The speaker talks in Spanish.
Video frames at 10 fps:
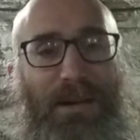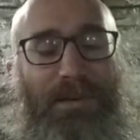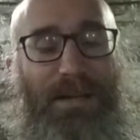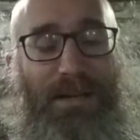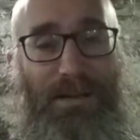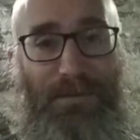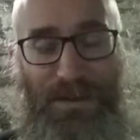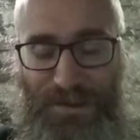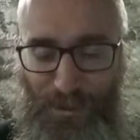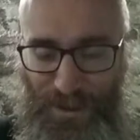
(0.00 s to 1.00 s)
palabra, en el
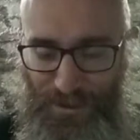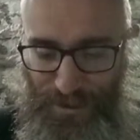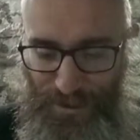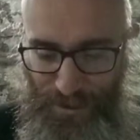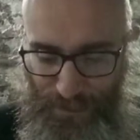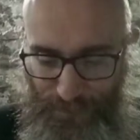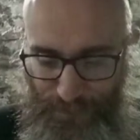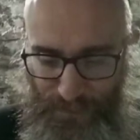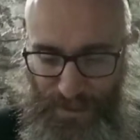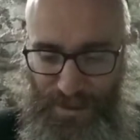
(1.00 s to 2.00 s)
versículo anterior,
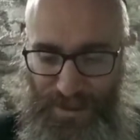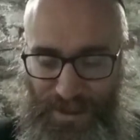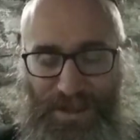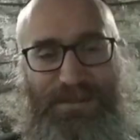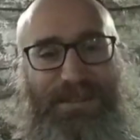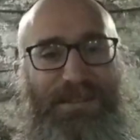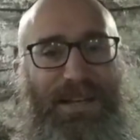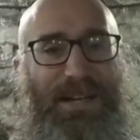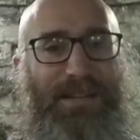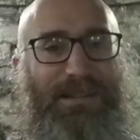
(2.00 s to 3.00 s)
Ges
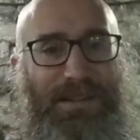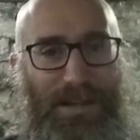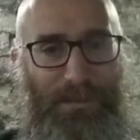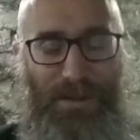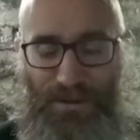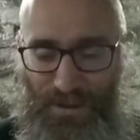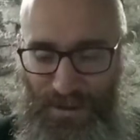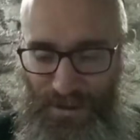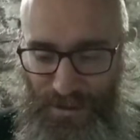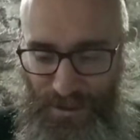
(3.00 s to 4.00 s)
Dalet Lamet,
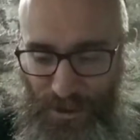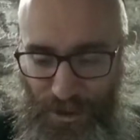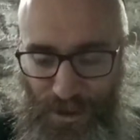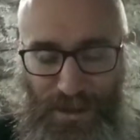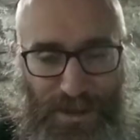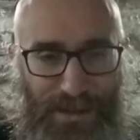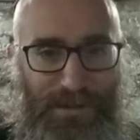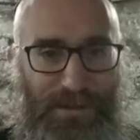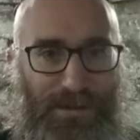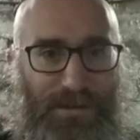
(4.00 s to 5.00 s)
y
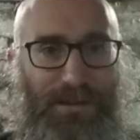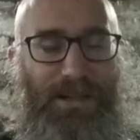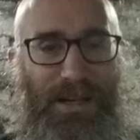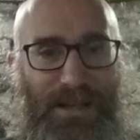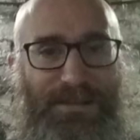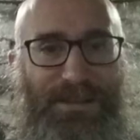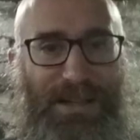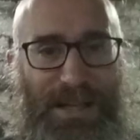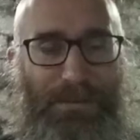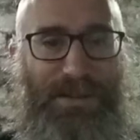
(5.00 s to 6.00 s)
joled, Ges
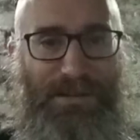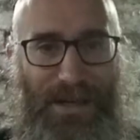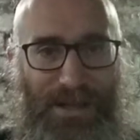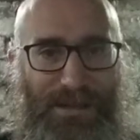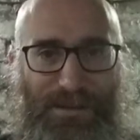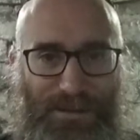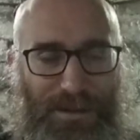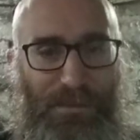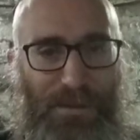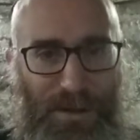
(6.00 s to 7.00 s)
Lamet Dalet,
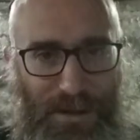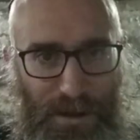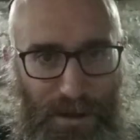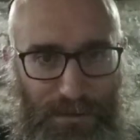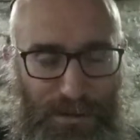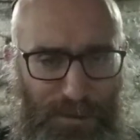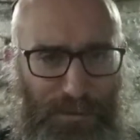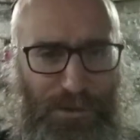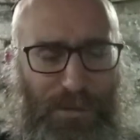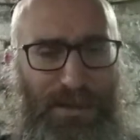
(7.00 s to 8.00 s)
son la misma idea. Esto es
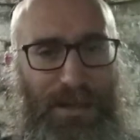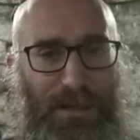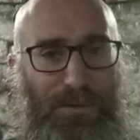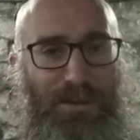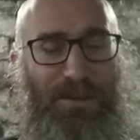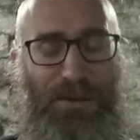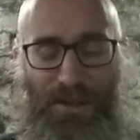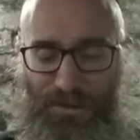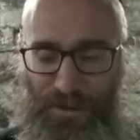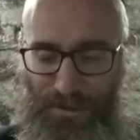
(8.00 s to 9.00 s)
un comentario, una
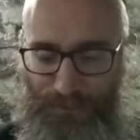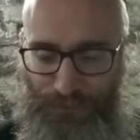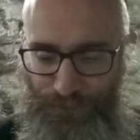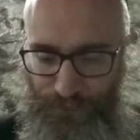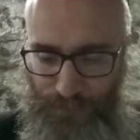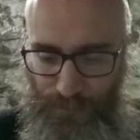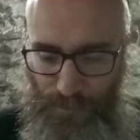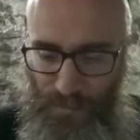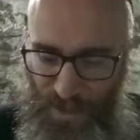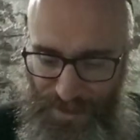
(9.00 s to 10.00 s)
explicación.
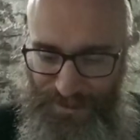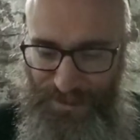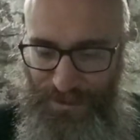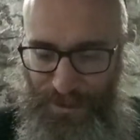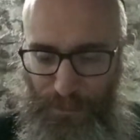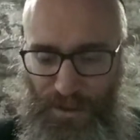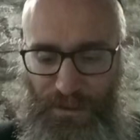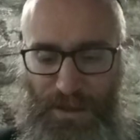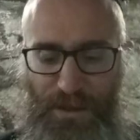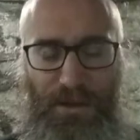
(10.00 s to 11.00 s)
Es el tiempo de
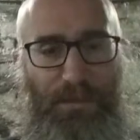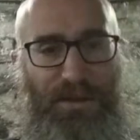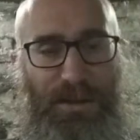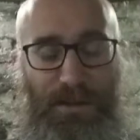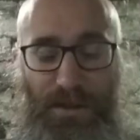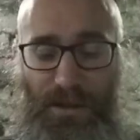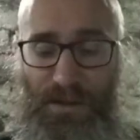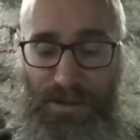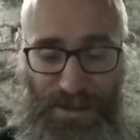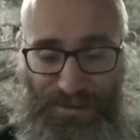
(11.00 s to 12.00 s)
vida que una persona
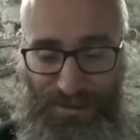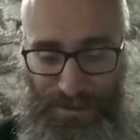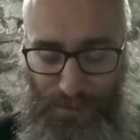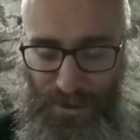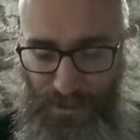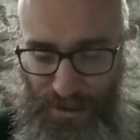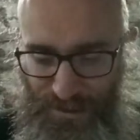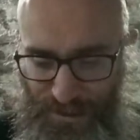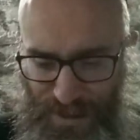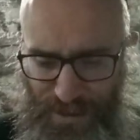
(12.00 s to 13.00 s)
tiene, y ese tiempo de vida
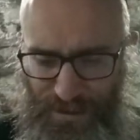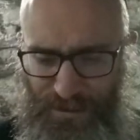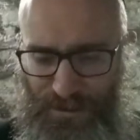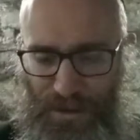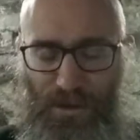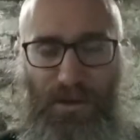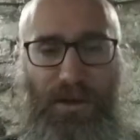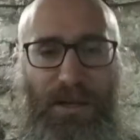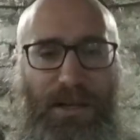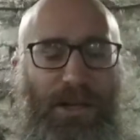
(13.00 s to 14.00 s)
es que hay nekdejo,
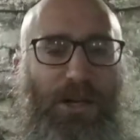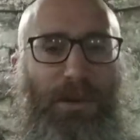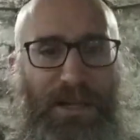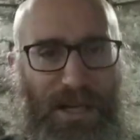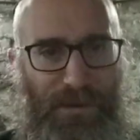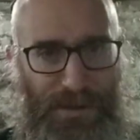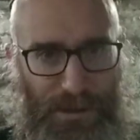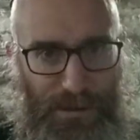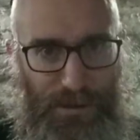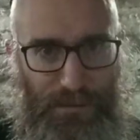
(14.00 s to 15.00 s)
Es como nada
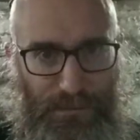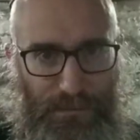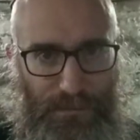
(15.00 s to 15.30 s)
frente a ti.